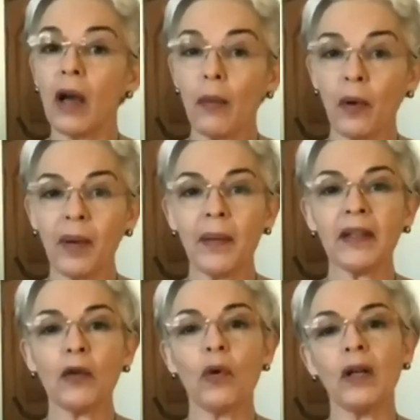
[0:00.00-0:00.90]
O problema é
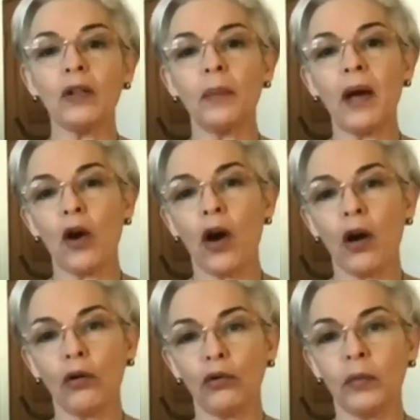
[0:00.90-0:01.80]
que quanto
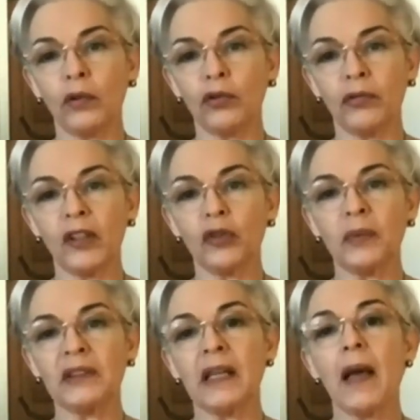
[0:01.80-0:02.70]
maior o número de
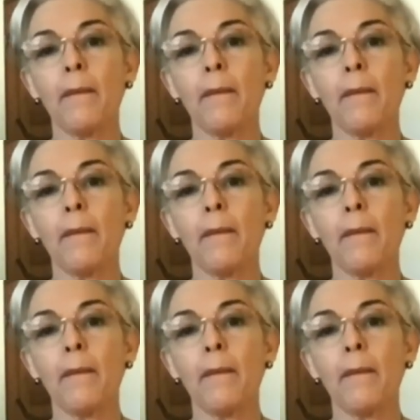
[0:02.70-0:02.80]
vítimas,